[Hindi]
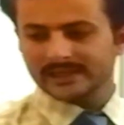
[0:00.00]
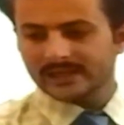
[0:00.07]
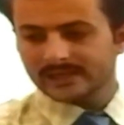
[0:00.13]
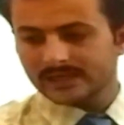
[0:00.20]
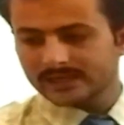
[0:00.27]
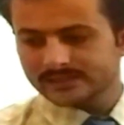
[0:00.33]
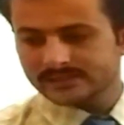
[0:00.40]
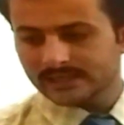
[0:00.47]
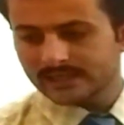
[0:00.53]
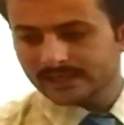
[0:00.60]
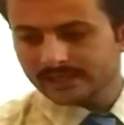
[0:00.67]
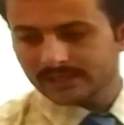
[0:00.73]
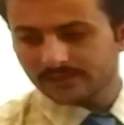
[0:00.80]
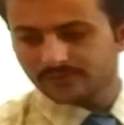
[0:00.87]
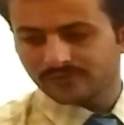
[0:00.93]
क्या कहा जा रहा
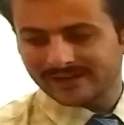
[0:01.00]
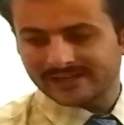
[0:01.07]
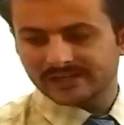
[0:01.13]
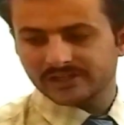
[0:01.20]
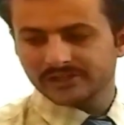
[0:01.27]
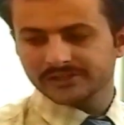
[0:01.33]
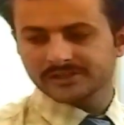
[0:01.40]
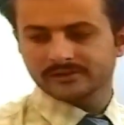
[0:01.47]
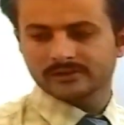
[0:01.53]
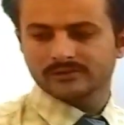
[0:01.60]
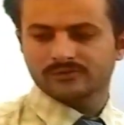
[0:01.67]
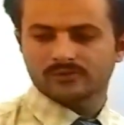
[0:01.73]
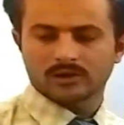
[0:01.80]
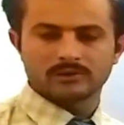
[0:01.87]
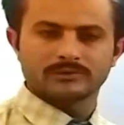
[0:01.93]
है कि फाइंड ईच ऑफ द
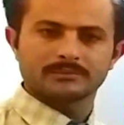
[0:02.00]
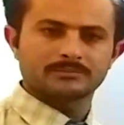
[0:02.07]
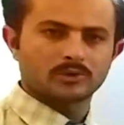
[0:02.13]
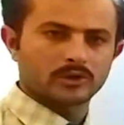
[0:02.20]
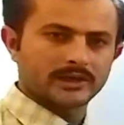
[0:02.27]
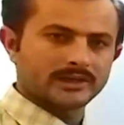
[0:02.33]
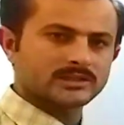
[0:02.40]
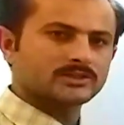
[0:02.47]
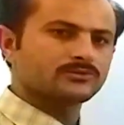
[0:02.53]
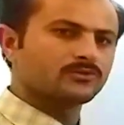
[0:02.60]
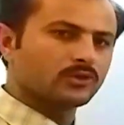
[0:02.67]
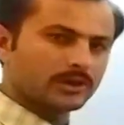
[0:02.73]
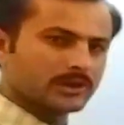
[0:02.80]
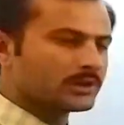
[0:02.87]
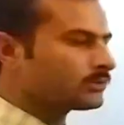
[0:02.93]
फॉलोइंग प्रोडक्ट्स
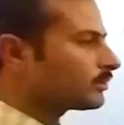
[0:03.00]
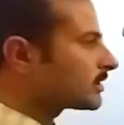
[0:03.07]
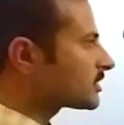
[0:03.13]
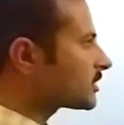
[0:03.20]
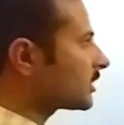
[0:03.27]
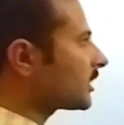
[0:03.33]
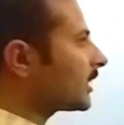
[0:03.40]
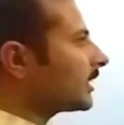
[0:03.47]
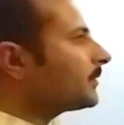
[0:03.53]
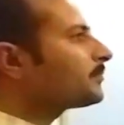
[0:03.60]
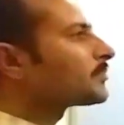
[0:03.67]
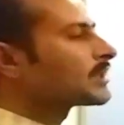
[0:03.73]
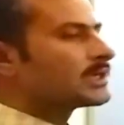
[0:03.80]
वही क्वेश्चन है